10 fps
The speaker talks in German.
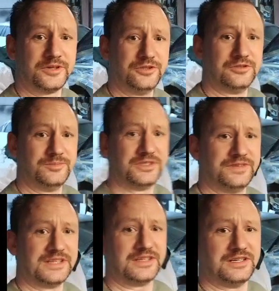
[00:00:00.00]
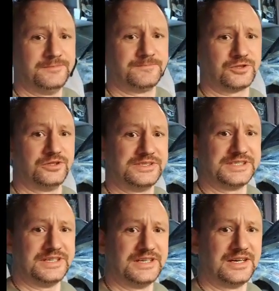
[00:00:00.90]
Vorne rum der Vectra,
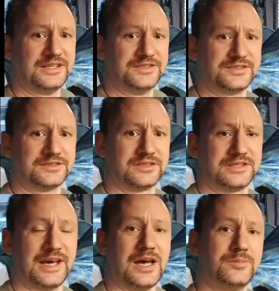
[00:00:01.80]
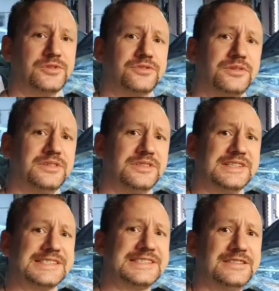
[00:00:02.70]
Schlossdreher, alles. Die Rahmenstücke
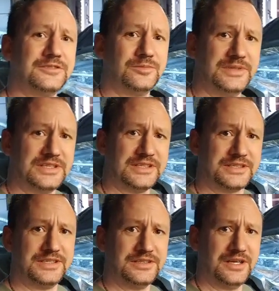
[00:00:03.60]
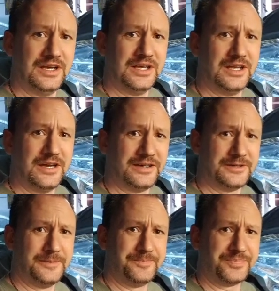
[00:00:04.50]
sind komplett lackiert.
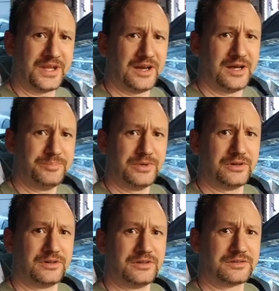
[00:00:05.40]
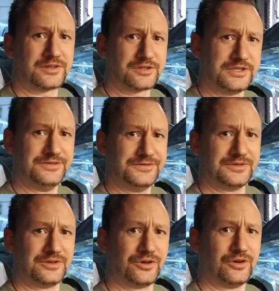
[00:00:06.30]
Ähm, hab geschliffen,
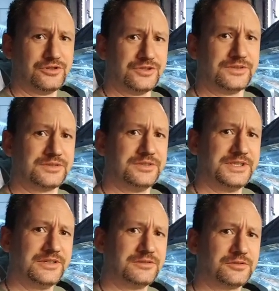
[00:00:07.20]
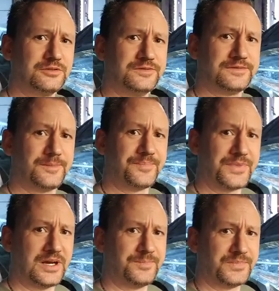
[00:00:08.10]
Rostschutzkodierung drauf,
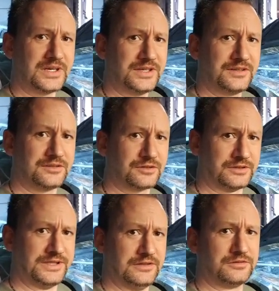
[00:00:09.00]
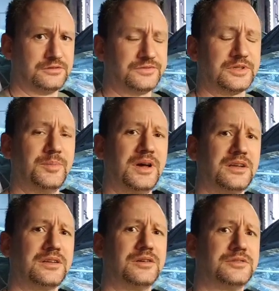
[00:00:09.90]
hab dann Grundierung drauf
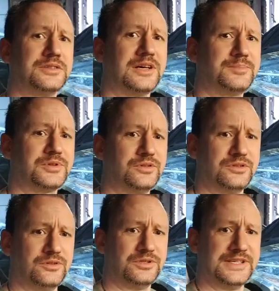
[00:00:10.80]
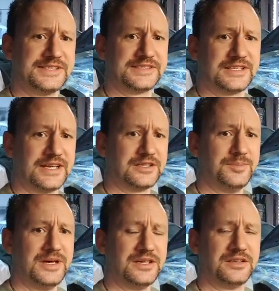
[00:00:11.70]
gemacht und hab dort noch jetzt den Lack
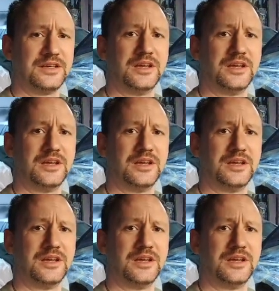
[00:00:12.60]
gemacht.